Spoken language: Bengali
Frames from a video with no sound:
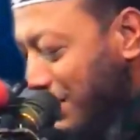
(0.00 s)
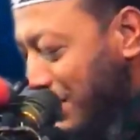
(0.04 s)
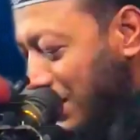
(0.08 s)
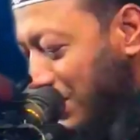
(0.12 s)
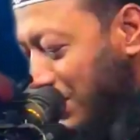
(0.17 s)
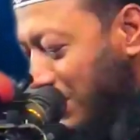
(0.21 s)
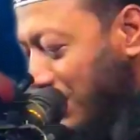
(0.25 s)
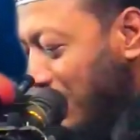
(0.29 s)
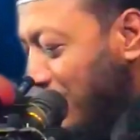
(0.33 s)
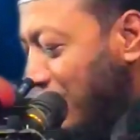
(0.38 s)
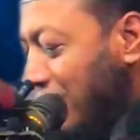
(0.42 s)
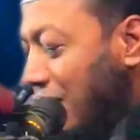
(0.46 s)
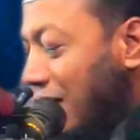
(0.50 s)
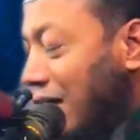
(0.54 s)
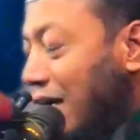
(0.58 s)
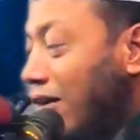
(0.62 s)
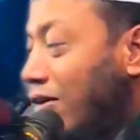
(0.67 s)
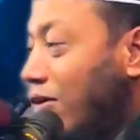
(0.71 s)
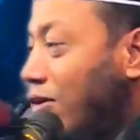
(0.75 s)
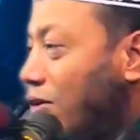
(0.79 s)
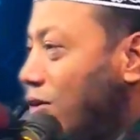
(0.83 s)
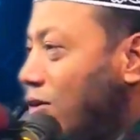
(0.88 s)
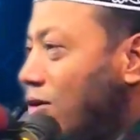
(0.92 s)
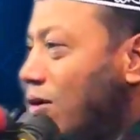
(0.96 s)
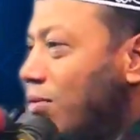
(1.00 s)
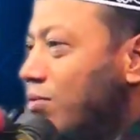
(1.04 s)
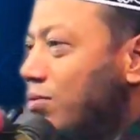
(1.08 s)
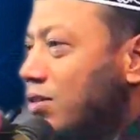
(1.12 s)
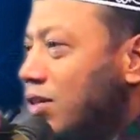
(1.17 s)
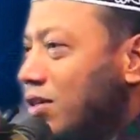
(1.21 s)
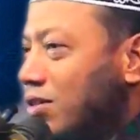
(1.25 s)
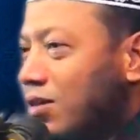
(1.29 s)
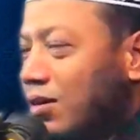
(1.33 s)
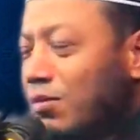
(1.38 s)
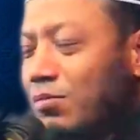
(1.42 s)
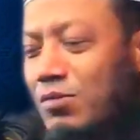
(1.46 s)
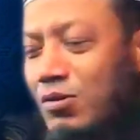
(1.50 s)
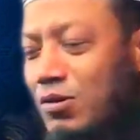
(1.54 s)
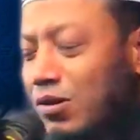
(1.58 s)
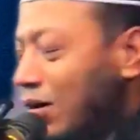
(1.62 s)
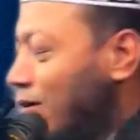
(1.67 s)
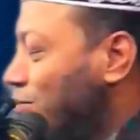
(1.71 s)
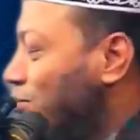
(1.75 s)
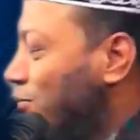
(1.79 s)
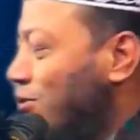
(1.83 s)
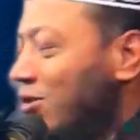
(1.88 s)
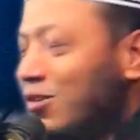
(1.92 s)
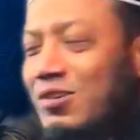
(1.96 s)
ভেতরের কাল কবজা সব
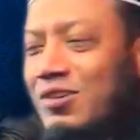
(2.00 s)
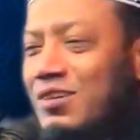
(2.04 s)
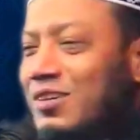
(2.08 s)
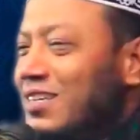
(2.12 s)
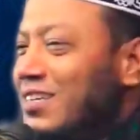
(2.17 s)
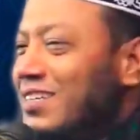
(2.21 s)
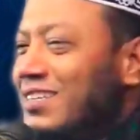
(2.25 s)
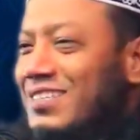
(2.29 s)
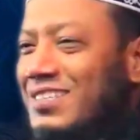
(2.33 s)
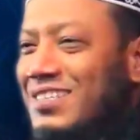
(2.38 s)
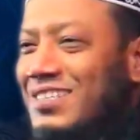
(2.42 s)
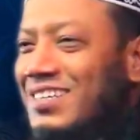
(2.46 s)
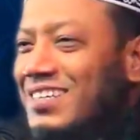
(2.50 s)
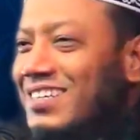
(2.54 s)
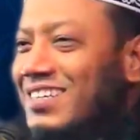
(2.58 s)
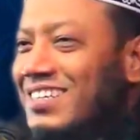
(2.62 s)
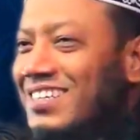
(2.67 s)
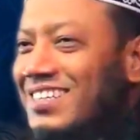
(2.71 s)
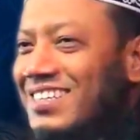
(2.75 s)
নড়বড়ে হয়ে গেছে